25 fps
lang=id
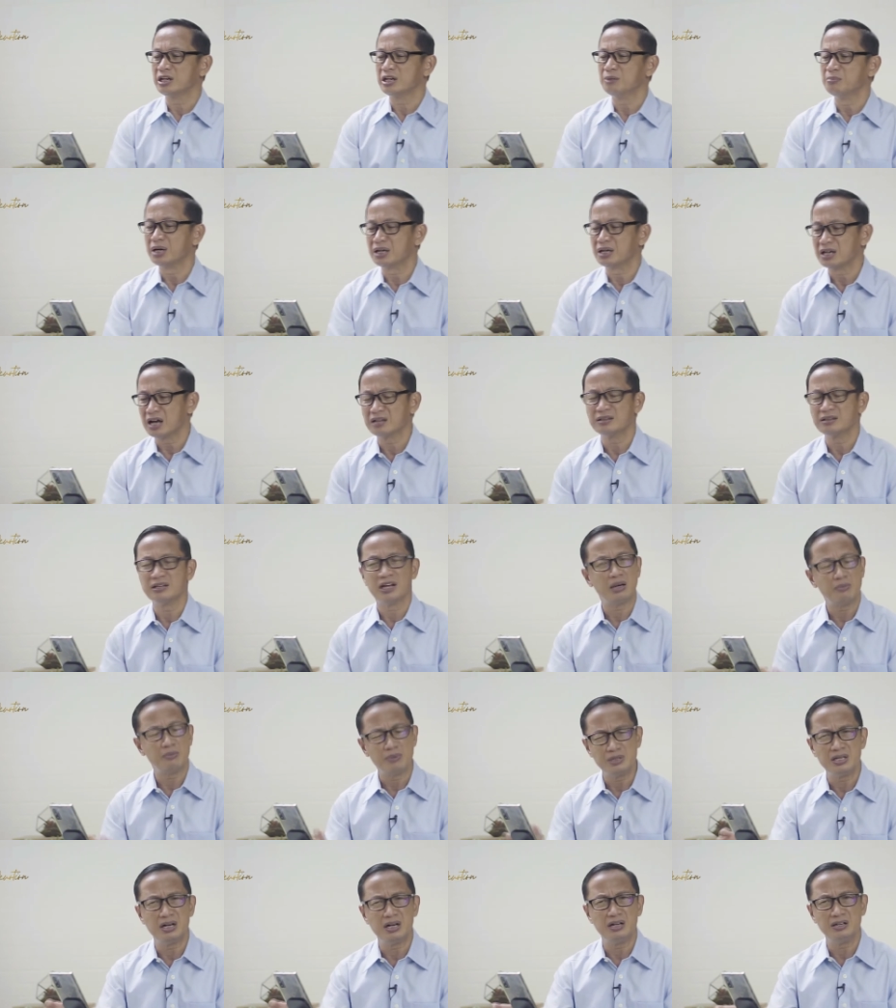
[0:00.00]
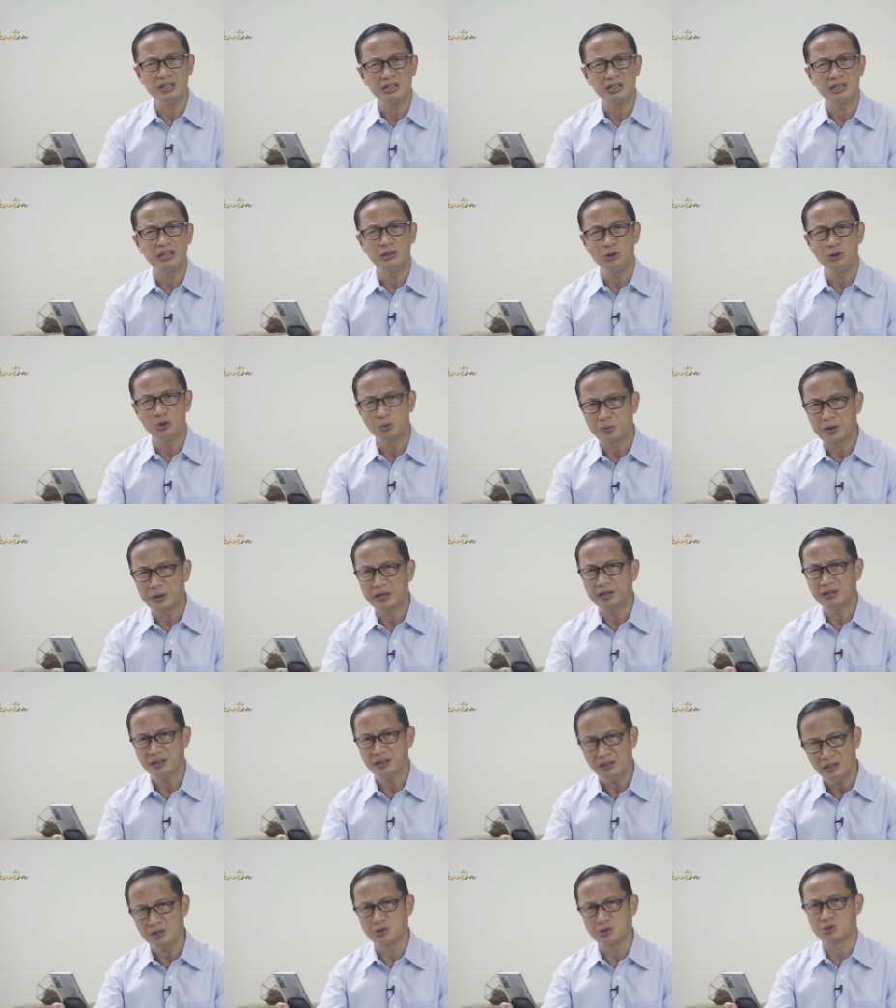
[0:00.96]
dan menang dalam menjalani kehidupan
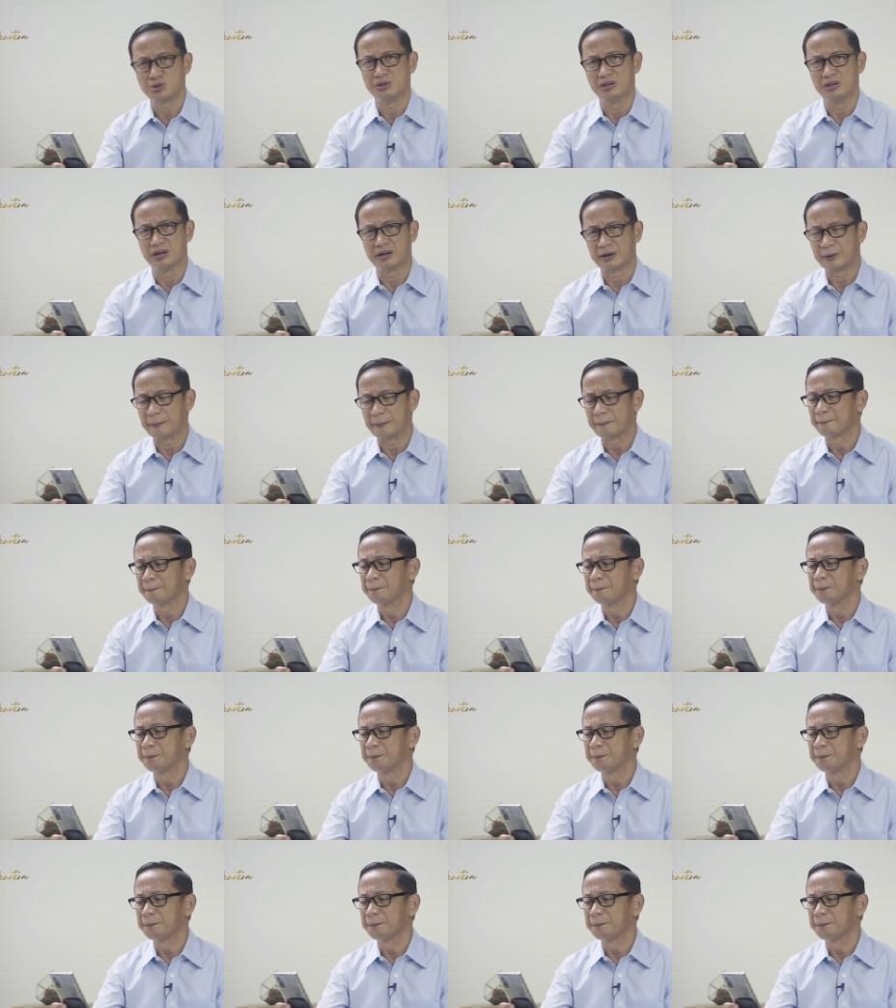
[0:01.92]
ini, saudara.